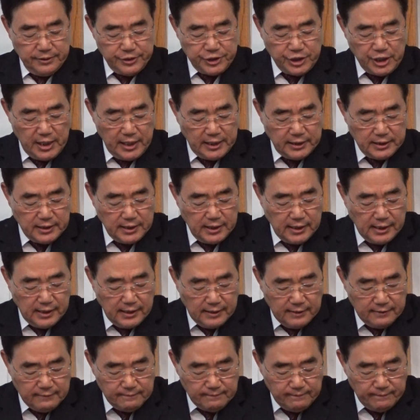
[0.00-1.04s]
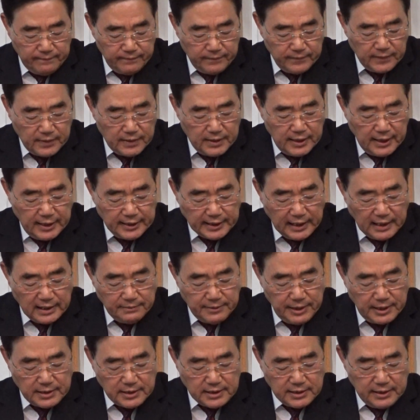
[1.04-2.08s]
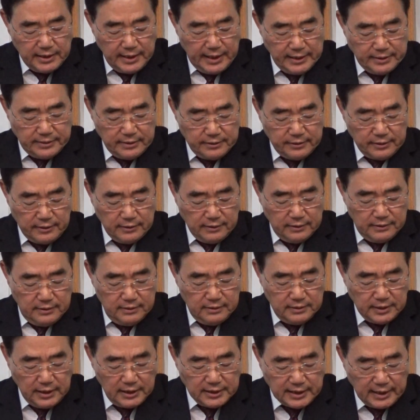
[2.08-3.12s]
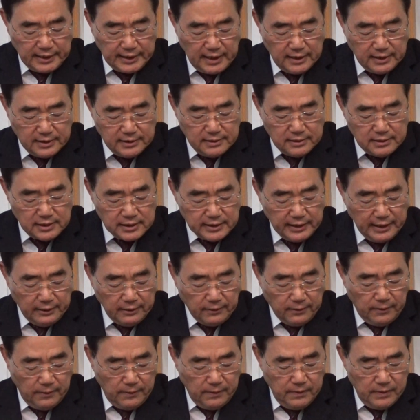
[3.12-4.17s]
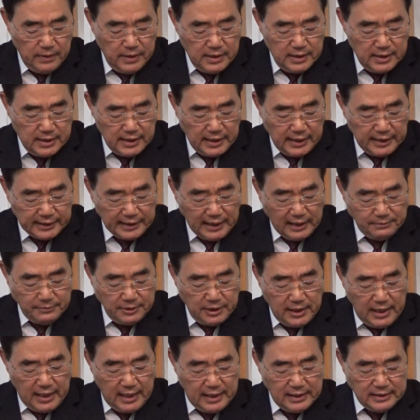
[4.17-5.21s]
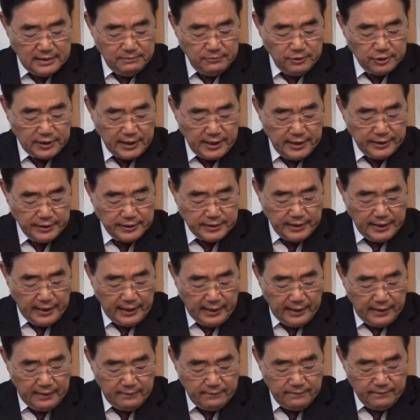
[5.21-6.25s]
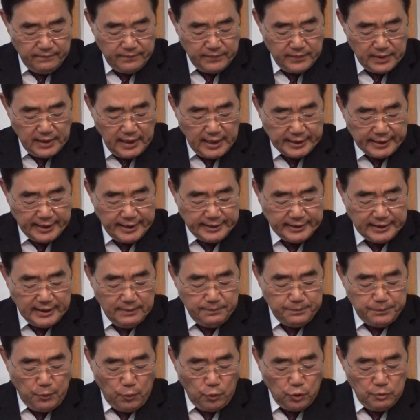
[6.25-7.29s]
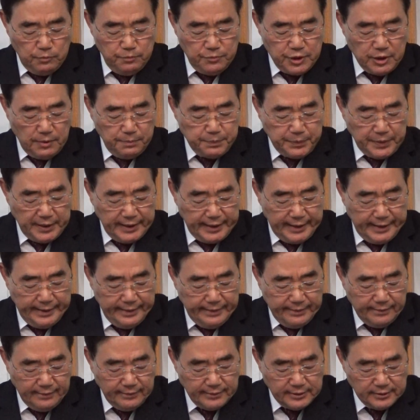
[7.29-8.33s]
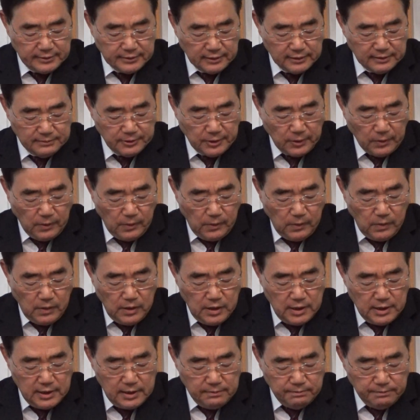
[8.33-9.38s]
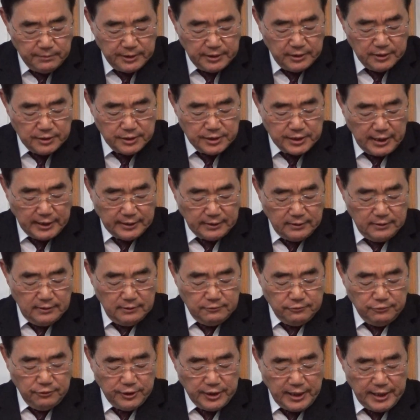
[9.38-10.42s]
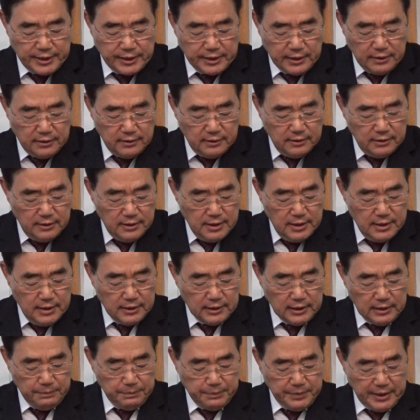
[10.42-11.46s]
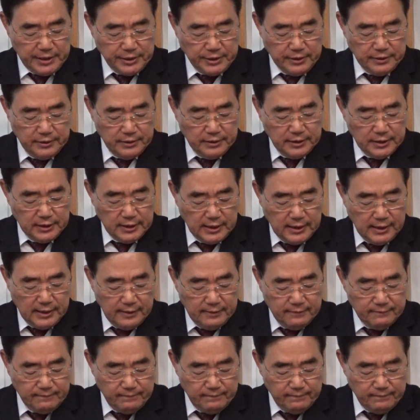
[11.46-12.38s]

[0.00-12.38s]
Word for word: 것이 아니냐 하나님의 지혜에 있어서는 세상이 그 지혜로 하나님을 알지 못하였기에 하나님께 복음 전파의 어리석음으로 믿는 자들을 구원하시기를 기뻐하셨느니라.